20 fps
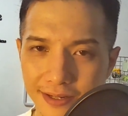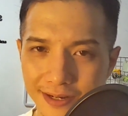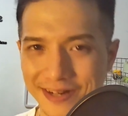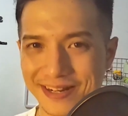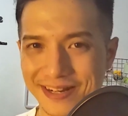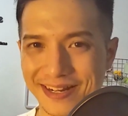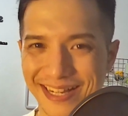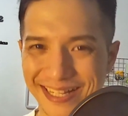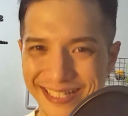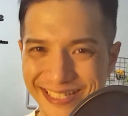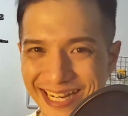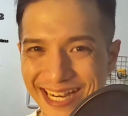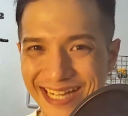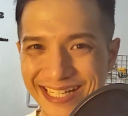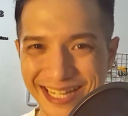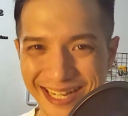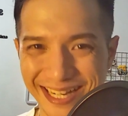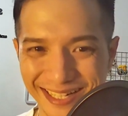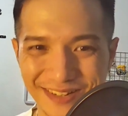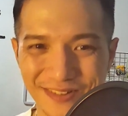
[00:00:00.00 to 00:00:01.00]
Nah,
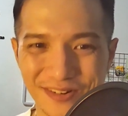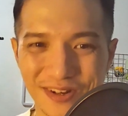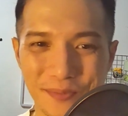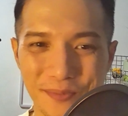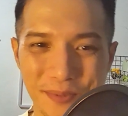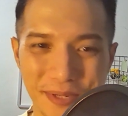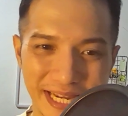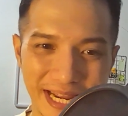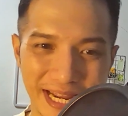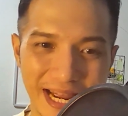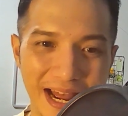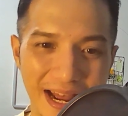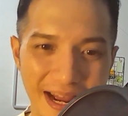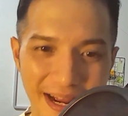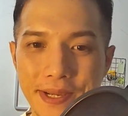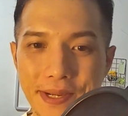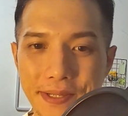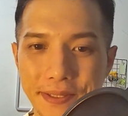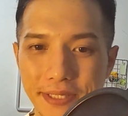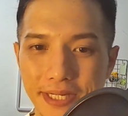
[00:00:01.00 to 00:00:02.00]
jangan-jangan kekurangan BCAA.
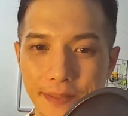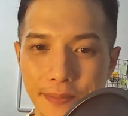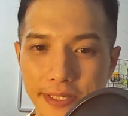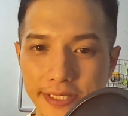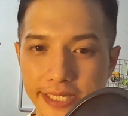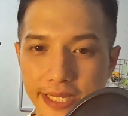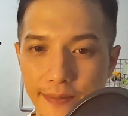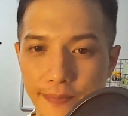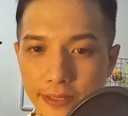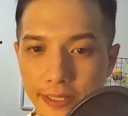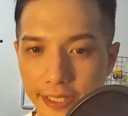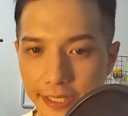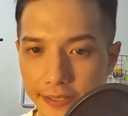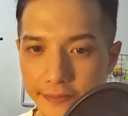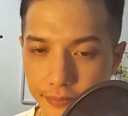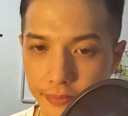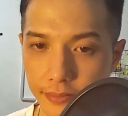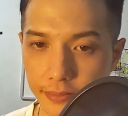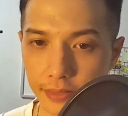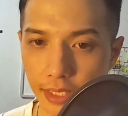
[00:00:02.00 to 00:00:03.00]
Jadi BCAA penting
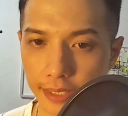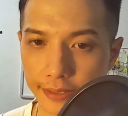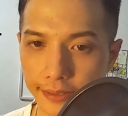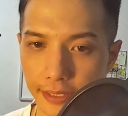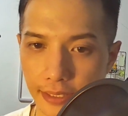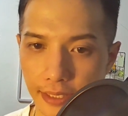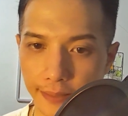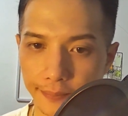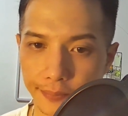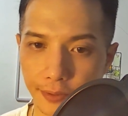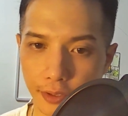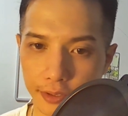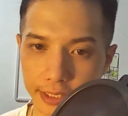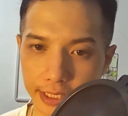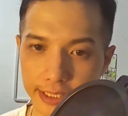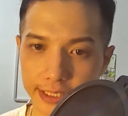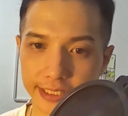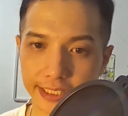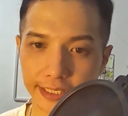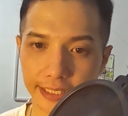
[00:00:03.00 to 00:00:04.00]
dalam proses
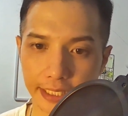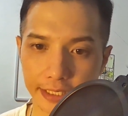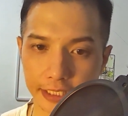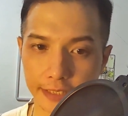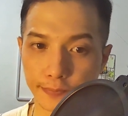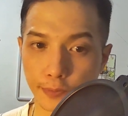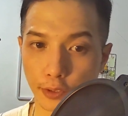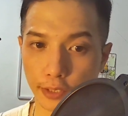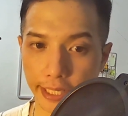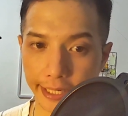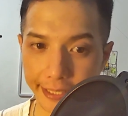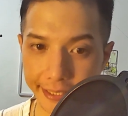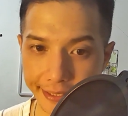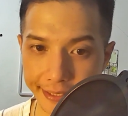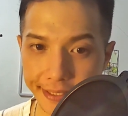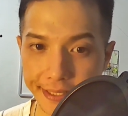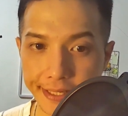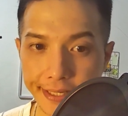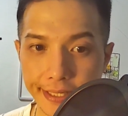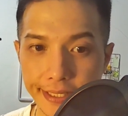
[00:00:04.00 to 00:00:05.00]
sintesis protein
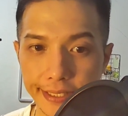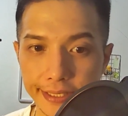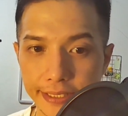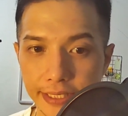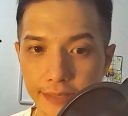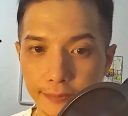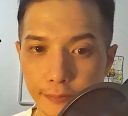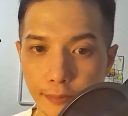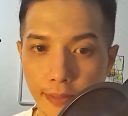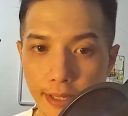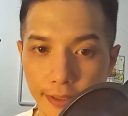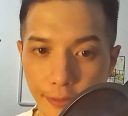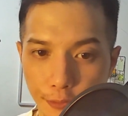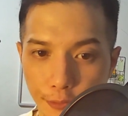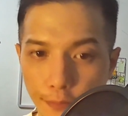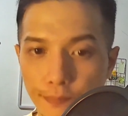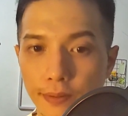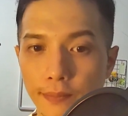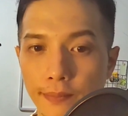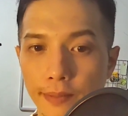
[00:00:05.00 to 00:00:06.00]
yang membantu
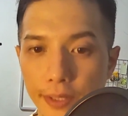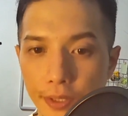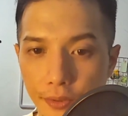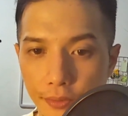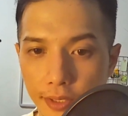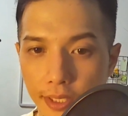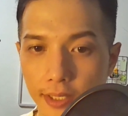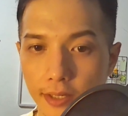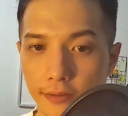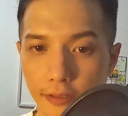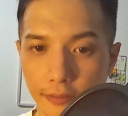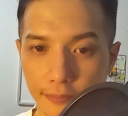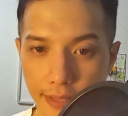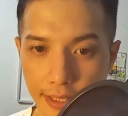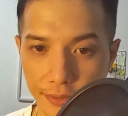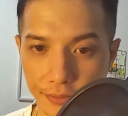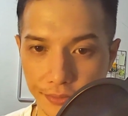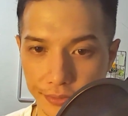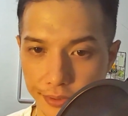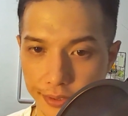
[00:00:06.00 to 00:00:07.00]
pembentukan otot
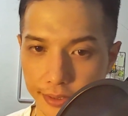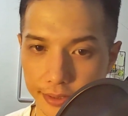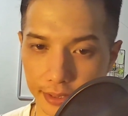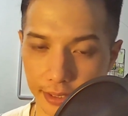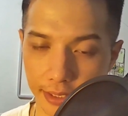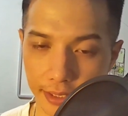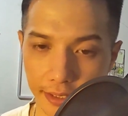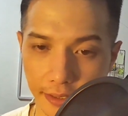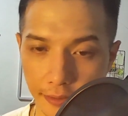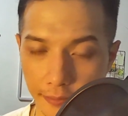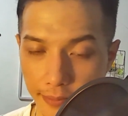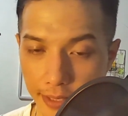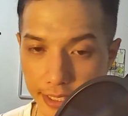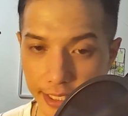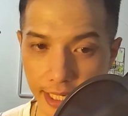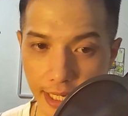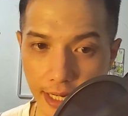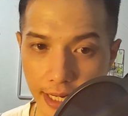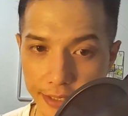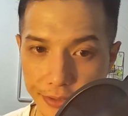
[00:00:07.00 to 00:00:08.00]
baru. Jadi kalau
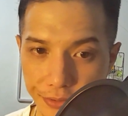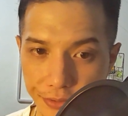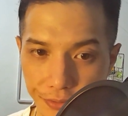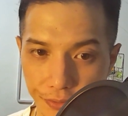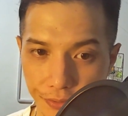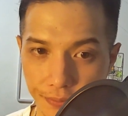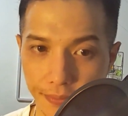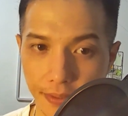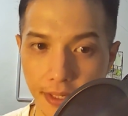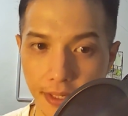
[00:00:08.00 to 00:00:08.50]
BCAA nggak cukup,